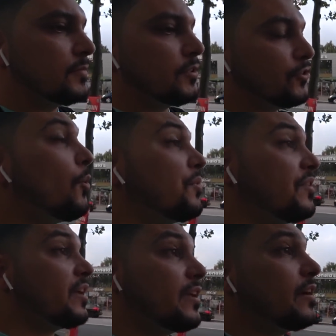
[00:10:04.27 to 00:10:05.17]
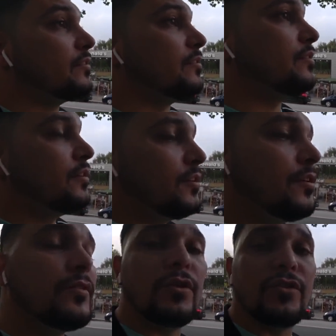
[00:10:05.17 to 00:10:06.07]
Ich komme sehr gerne
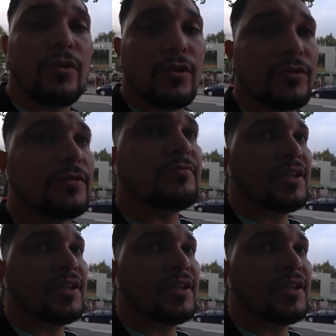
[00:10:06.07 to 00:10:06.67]
in solche Orte.